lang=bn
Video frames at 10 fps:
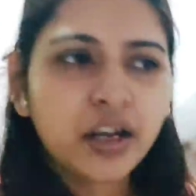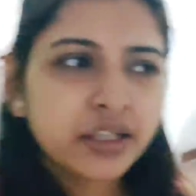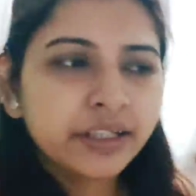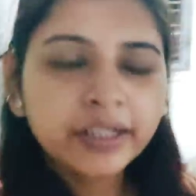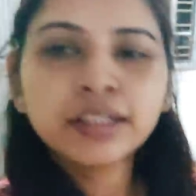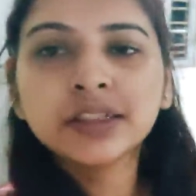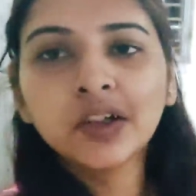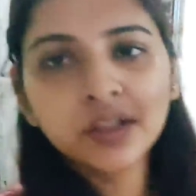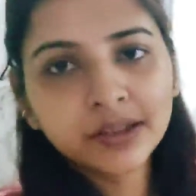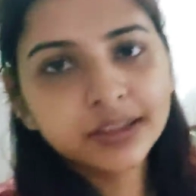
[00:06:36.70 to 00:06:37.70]
একটা ইয়াররিং
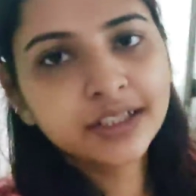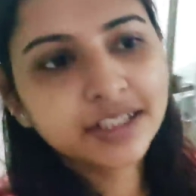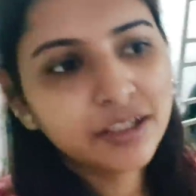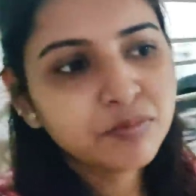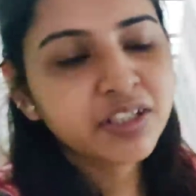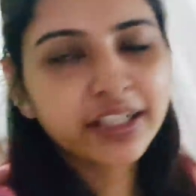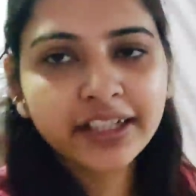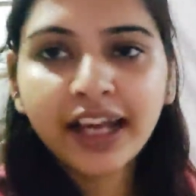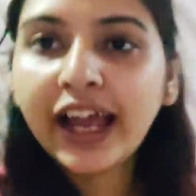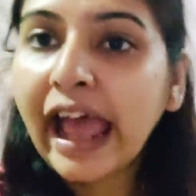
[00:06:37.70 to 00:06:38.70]
অর্ডার দিয়েছিলাম
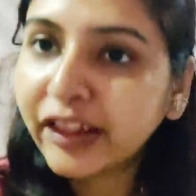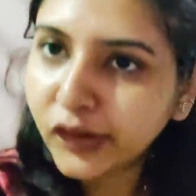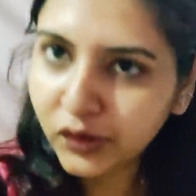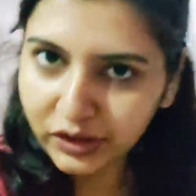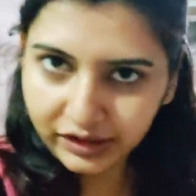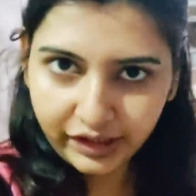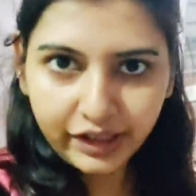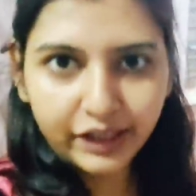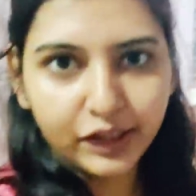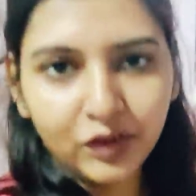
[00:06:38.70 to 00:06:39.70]
যেটা এত
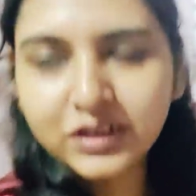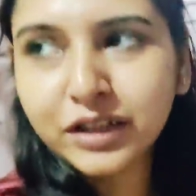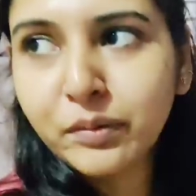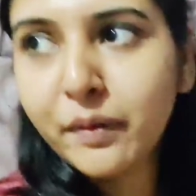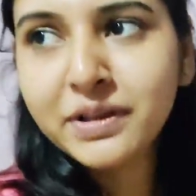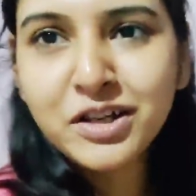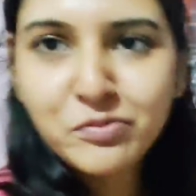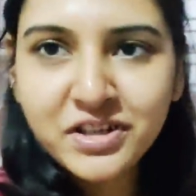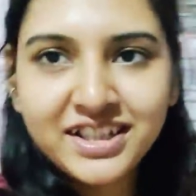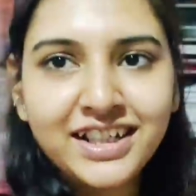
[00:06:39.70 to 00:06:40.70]
দিনে এলো যেটা
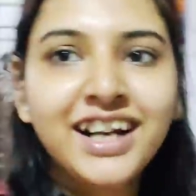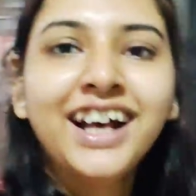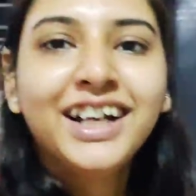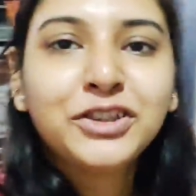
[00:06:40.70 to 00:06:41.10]
ভেবেছিলাম বৃষ্টির